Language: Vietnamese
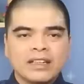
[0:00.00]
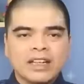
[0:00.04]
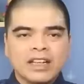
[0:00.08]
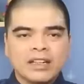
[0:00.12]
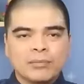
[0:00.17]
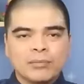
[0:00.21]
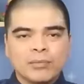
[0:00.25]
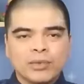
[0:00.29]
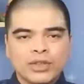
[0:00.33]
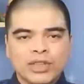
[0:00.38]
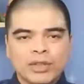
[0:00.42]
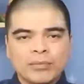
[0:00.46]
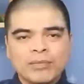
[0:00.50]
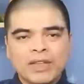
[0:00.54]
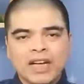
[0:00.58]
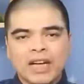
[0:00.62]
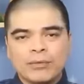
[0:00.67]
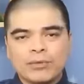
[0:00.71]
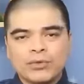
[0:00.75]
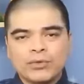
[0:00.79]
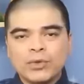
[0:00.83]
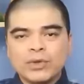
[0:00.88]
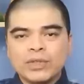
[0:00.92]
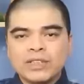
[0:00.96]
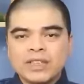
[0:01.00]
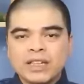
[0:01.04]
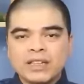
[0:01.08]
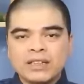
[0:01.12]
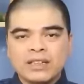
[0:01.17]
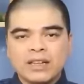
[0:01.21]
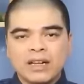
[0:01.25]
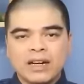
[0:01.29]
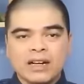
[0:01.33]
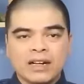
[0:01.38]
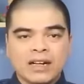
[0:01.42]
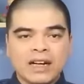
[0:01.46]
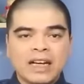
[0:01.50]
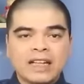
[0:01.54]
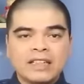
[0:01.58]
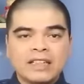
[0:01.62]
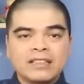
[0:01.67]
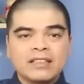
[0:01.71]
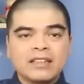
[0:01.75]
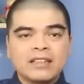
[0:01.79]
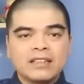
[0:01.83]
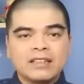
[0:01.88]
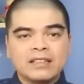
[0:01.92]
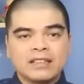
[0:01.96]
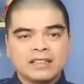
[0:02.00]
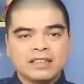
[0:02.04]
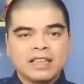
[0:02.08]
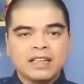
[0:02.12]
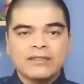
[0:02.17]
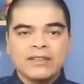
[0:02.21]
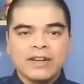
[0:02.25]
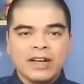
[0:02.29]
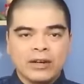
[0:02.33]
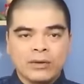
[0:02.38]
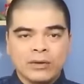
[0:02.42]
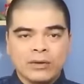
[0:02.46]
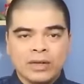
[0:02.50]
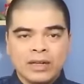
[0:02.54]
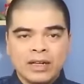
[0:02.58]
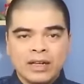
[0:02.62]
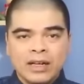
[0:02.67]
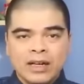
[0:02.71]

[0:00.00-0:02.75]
đặt một tấm thảm chùi chân ở ngay trước cửa ra vào